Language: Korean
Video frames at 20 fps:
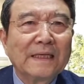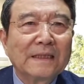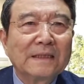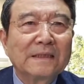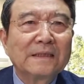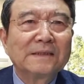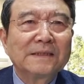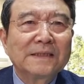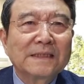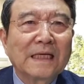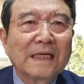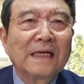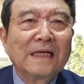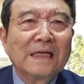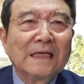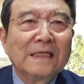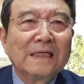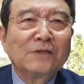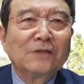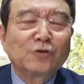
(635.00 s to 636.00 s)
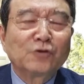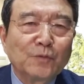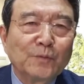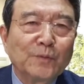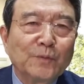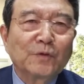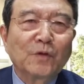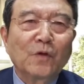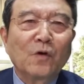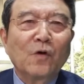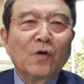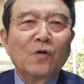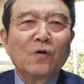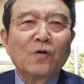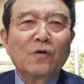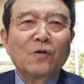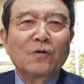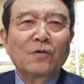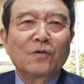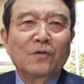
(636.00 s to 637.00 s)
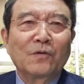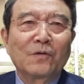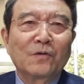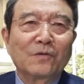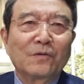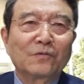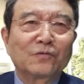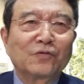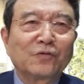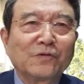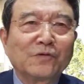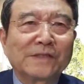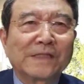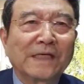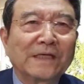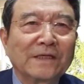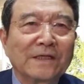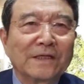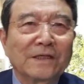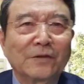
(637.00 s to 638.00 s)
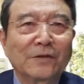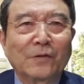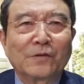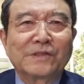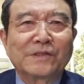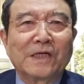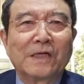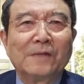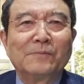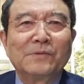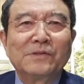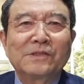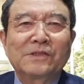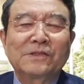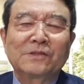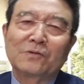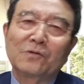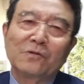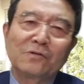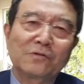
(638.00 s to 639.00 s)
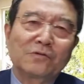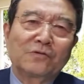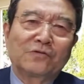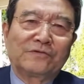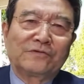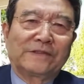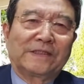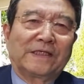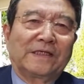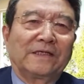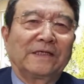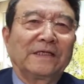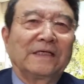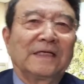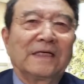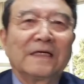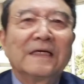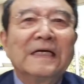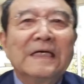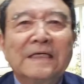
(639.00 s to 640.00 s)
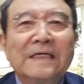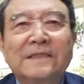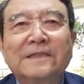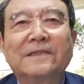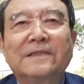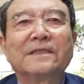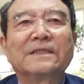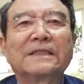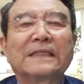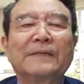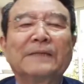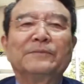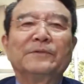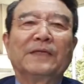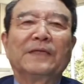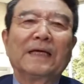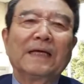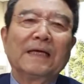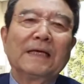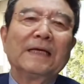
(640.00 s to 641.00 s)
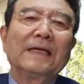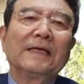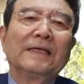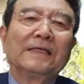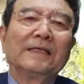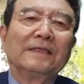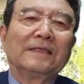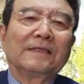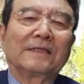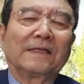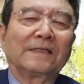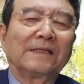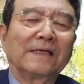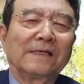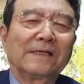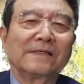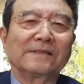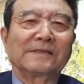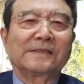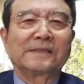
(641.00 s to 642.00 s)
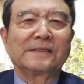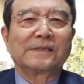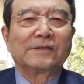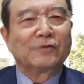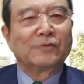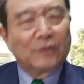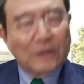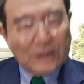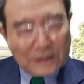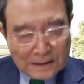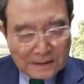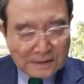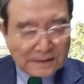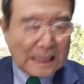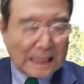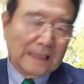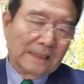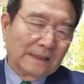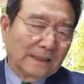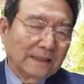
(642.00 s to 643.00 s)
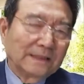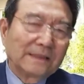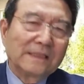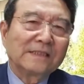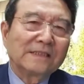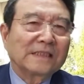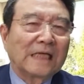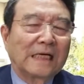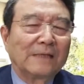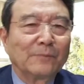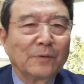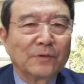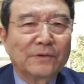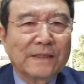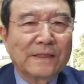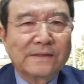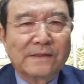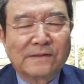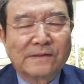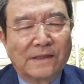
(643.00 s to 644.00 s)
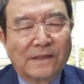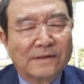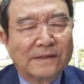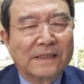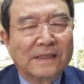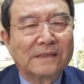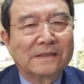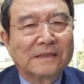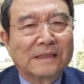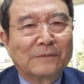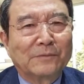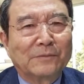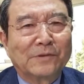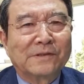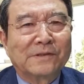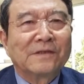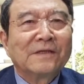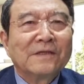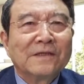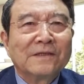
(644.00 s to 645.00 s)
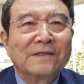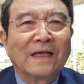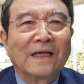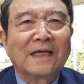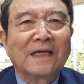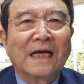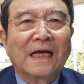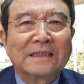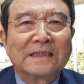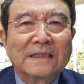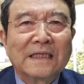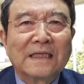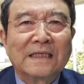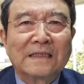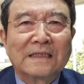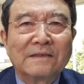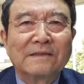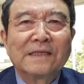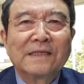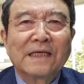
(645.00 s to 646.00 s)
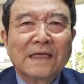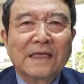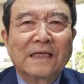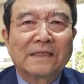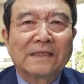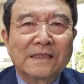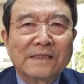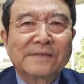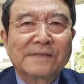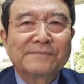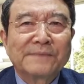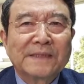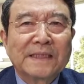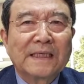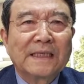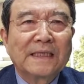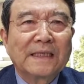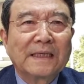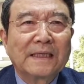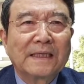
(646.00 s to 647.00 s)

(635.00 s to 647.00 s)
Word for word: 그러니까 주부도 투기 세력이고 젊은 층도 투기 세력이란 그것 때문에 이렇게 된 것이지 자기네들이 잘못해서 정책을 잘못해서 된 게 아니다 이런 얘기 아니겠습니까?